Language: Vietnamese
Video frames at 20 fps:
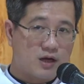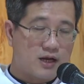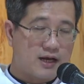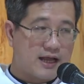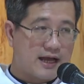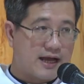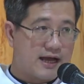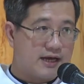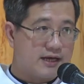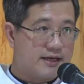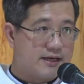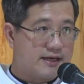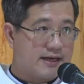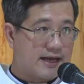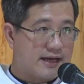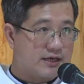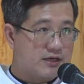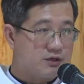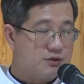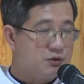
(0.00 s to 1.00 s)
Đó là hình
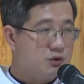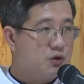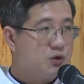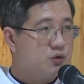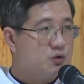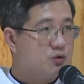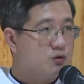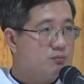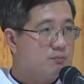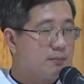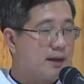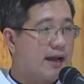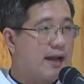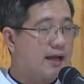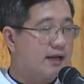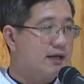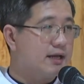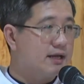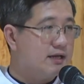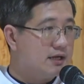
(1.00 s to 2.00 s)
ảnh Chúa
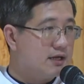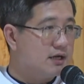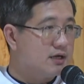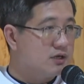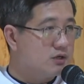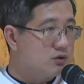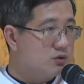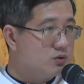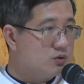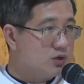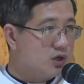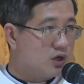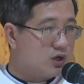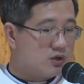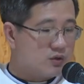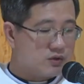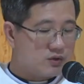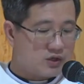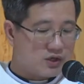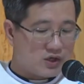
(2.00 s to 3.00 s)
mang đến ơn cứu
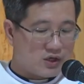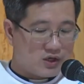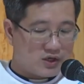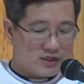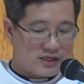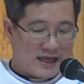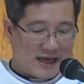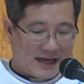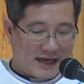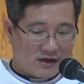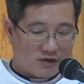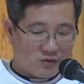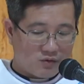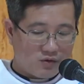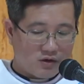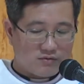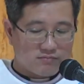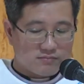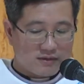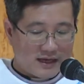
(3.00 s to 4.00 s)
độ cho nhà
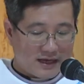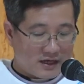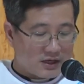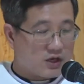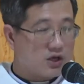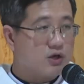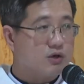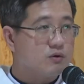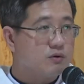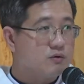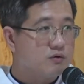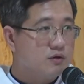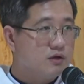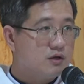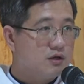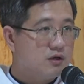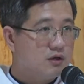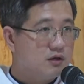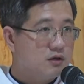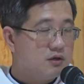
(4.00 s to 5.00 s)
của ông Gia-kêu.
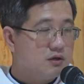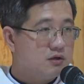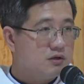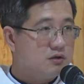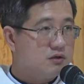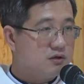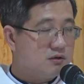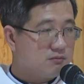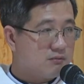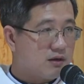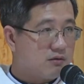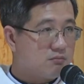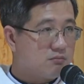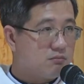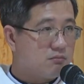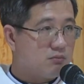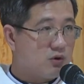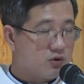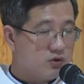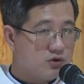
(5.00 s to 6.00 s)
Ước
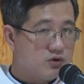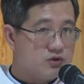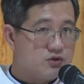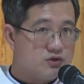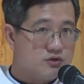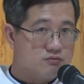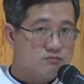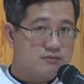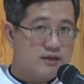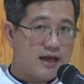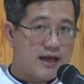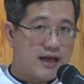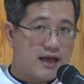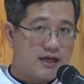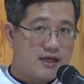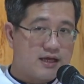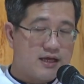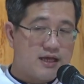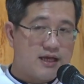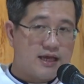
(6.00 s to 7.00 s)
mong mỗi người chúng
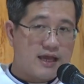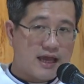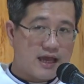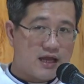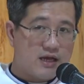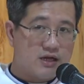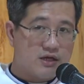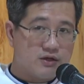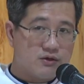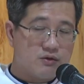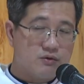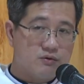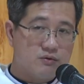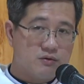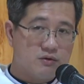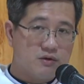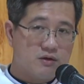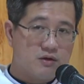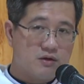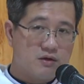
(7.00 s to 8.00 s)
ta khi nghe lời
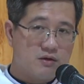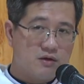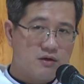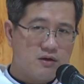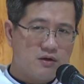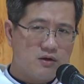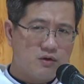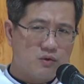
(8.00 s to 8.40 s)
Chúa,